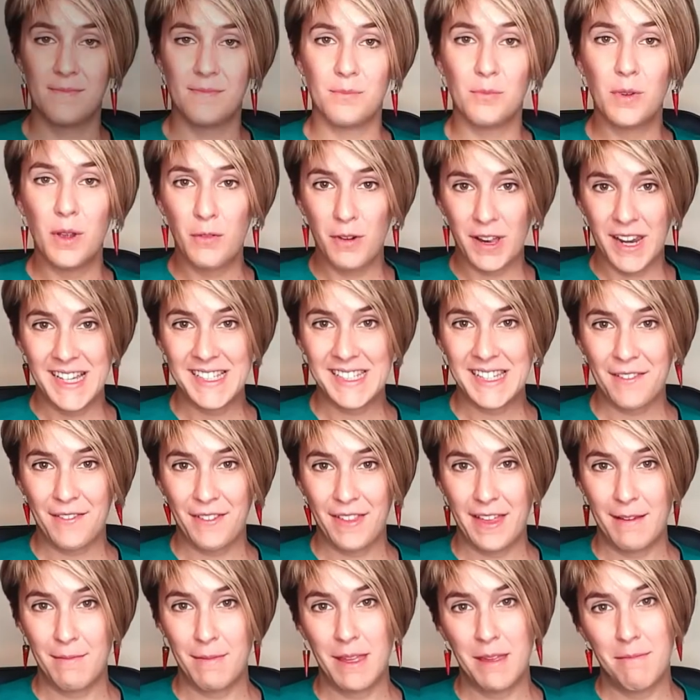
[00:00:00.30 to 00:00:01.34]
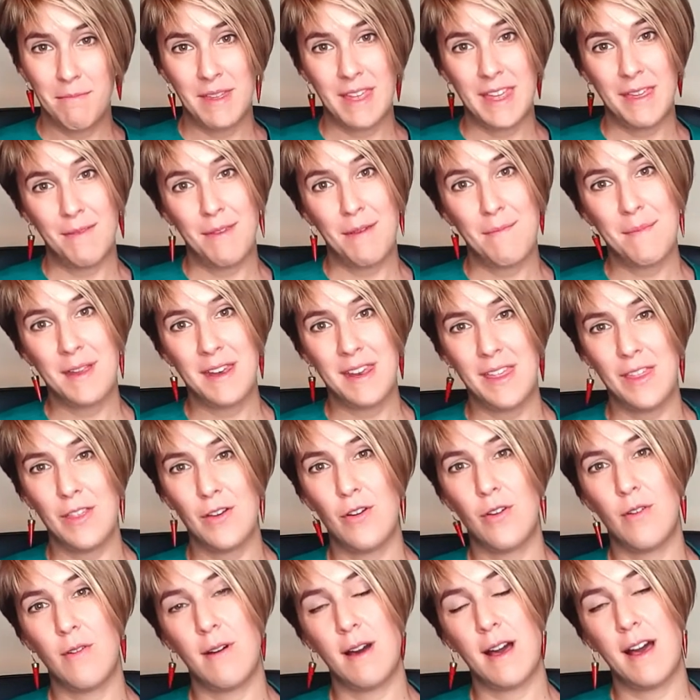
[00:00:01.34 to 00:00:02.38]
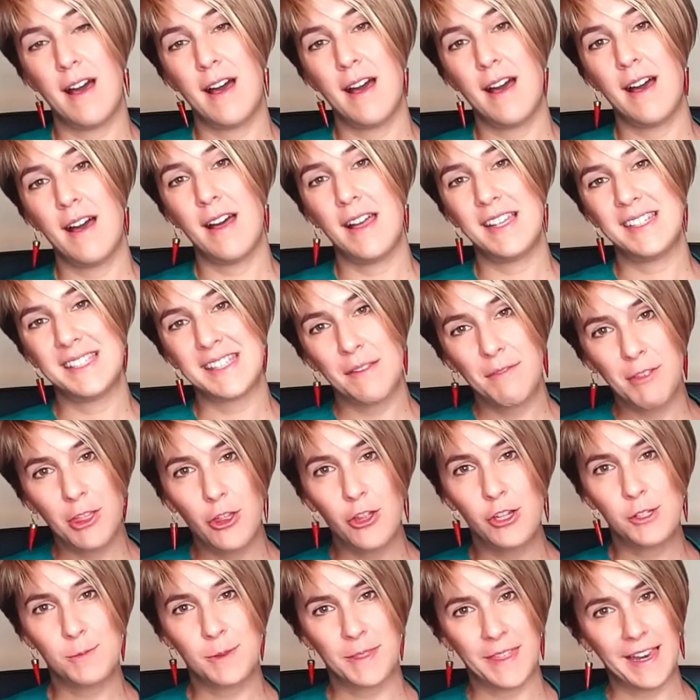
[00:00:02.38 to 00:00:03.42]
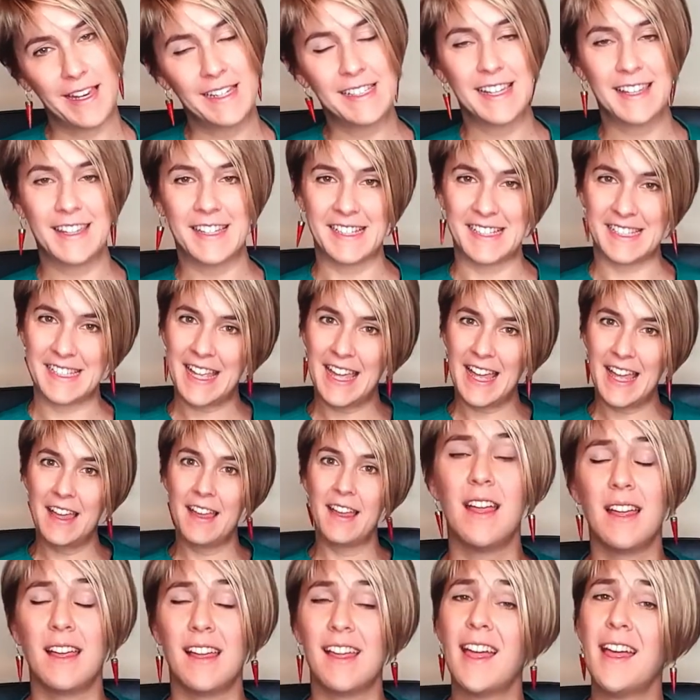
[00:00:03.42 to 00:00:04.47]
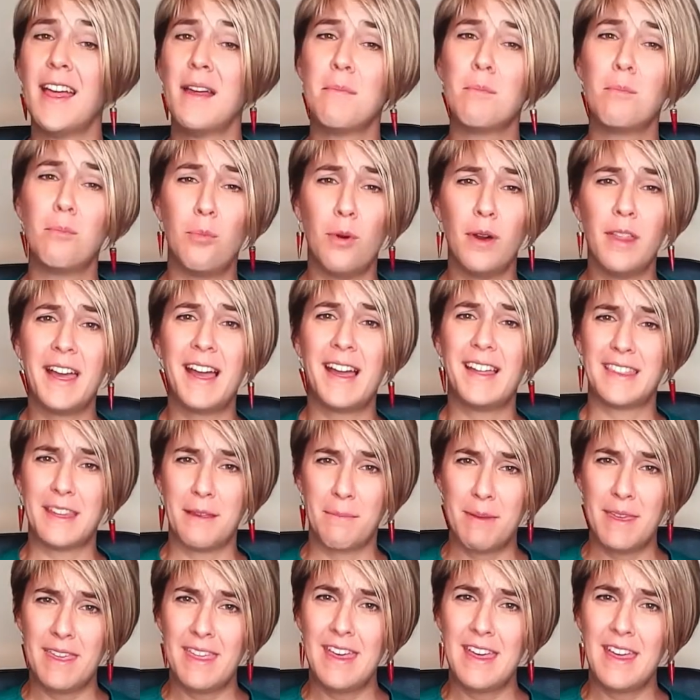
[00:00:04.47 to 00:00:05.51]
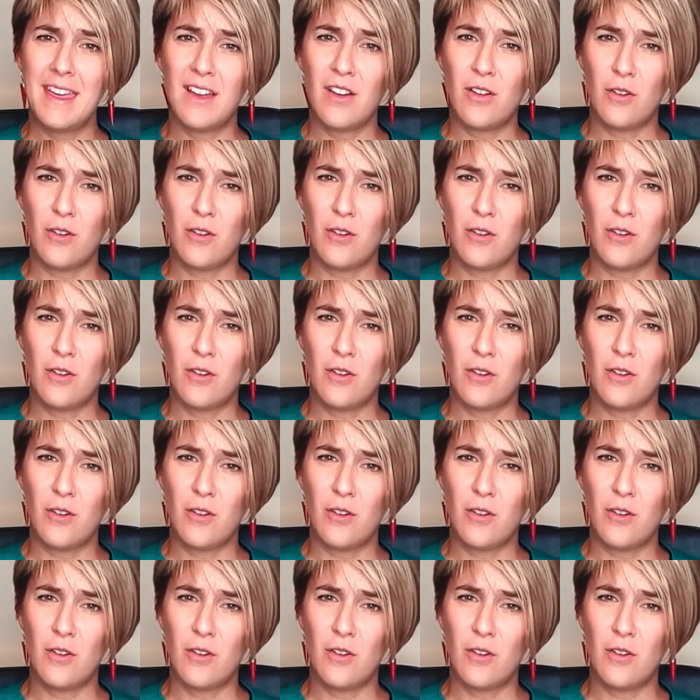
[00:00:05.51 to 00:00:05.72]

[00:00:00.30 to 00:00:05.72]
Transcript: Muy buenas jefe del BIM y bienvenido a este vídeo de especialista 3D que puede que te pille